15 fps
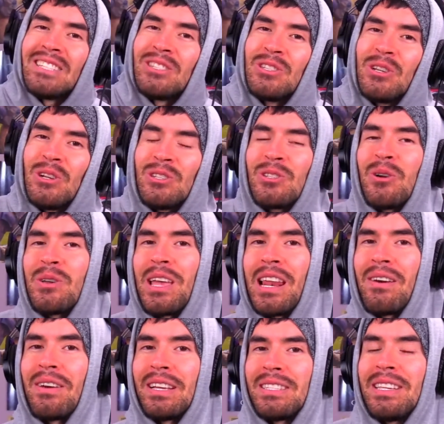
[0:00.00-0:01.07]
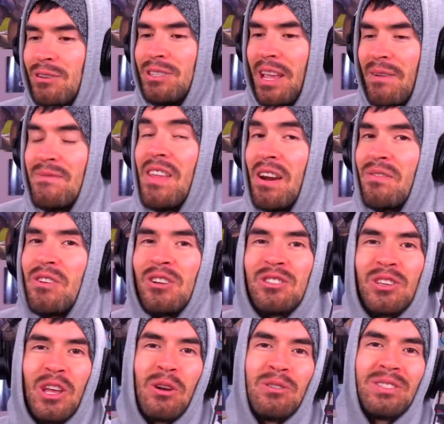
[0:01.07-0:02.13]
ansioso y a la vez, no sé,
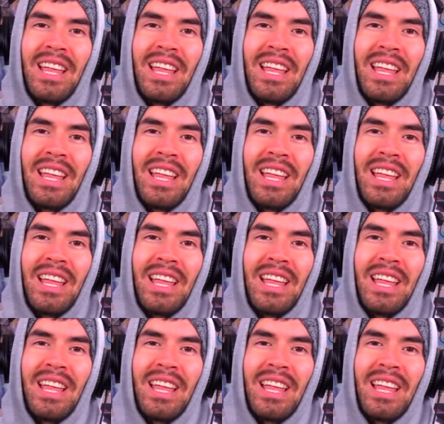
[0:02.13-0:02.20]
nervioso de